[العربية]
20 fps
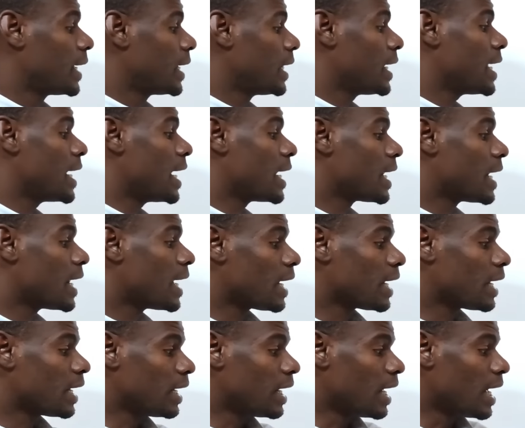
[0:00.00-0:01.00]
لأن
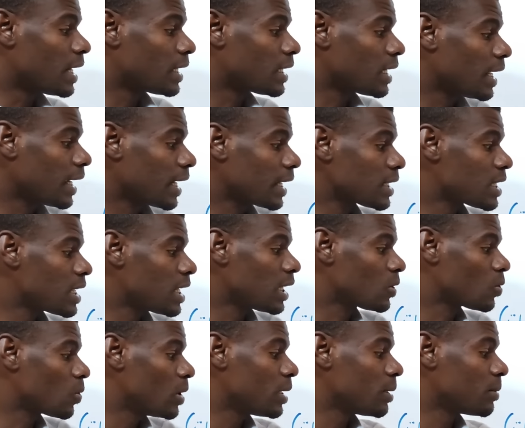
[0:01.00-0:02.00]
هذا
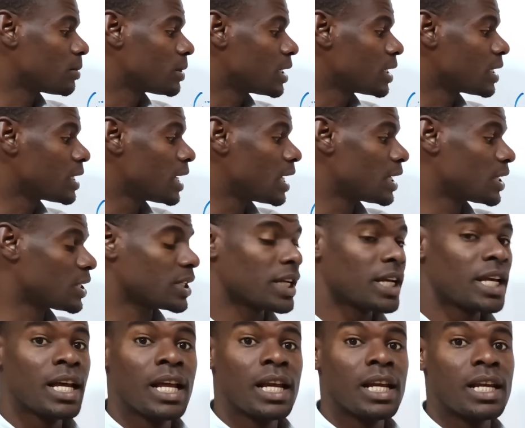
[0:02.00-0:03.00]
الاختلاط والامتزاج
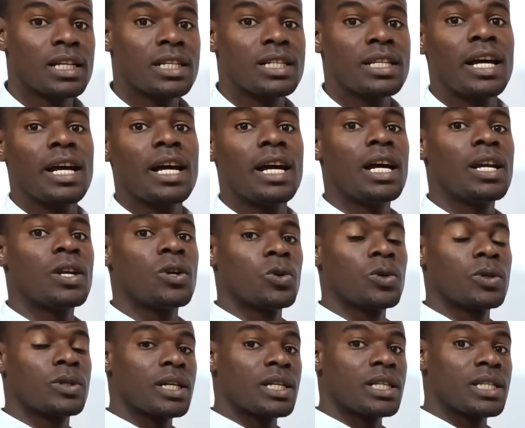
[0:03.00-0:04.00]
نشأ
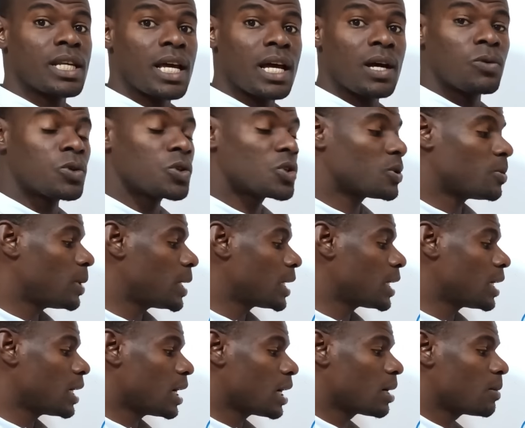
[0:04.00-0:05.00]
عنه تزاوج بين
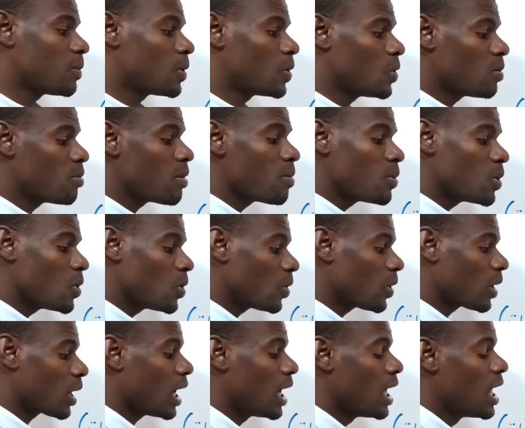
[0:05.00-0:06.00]
العرب والأمم
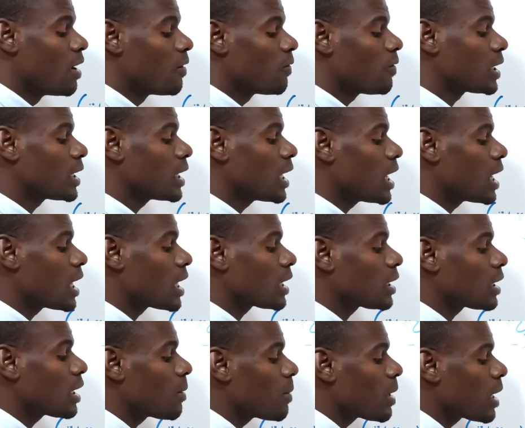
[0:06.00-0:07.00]
الأخرى
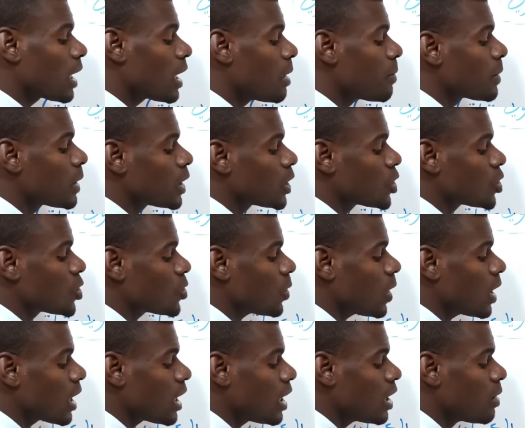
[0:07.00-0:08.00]
فظهرت طبقة من
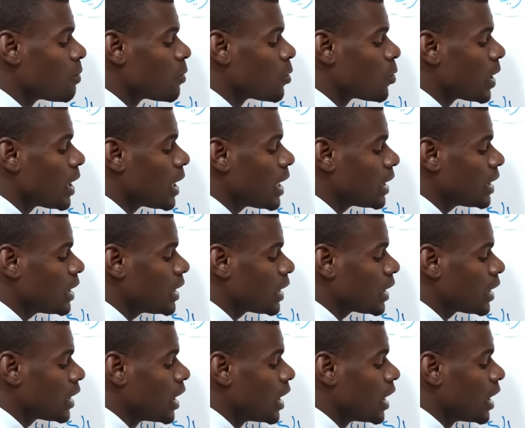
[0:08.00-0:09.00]
الشعراء
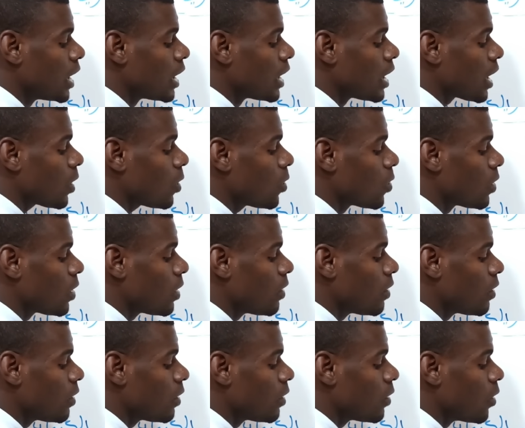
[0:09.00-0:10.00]
المولدين نقول
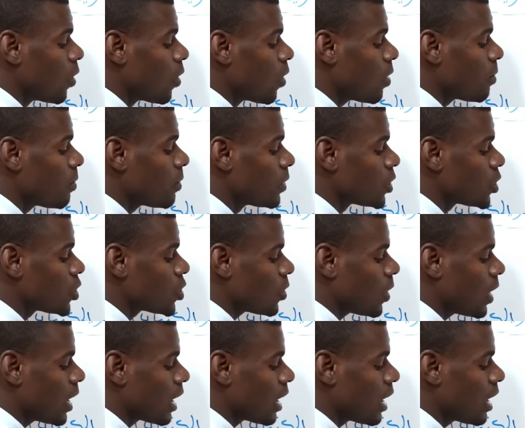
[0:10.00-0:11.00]
هم
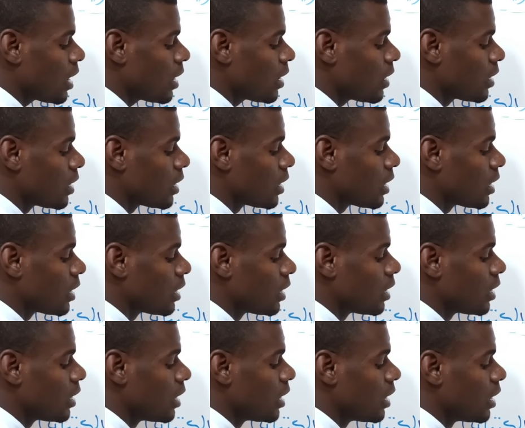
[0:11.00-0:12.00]
شعراء
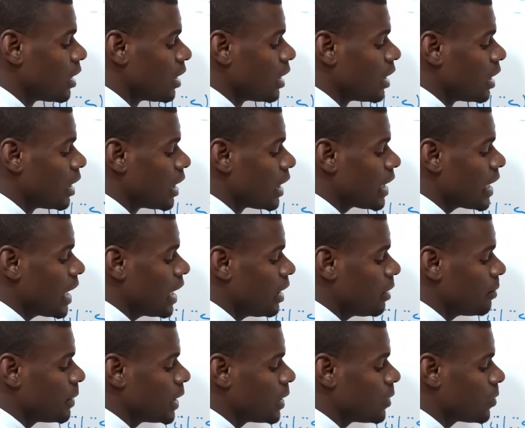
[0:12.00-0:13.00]

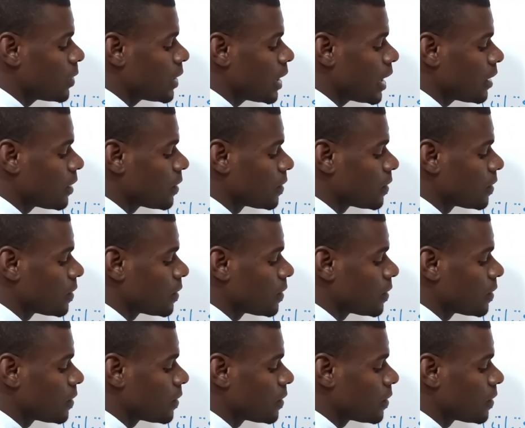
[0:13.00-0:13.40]
يحملون